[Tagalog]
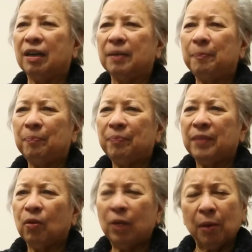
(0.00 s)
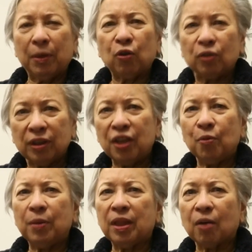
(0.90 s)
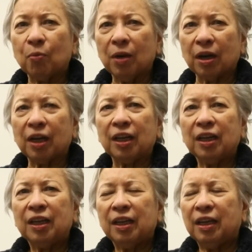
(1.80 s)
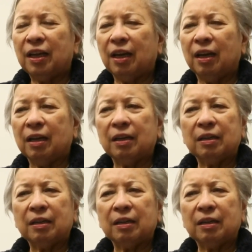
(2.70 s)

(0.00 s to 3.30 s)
Nakatakda ang cremation sa December 27.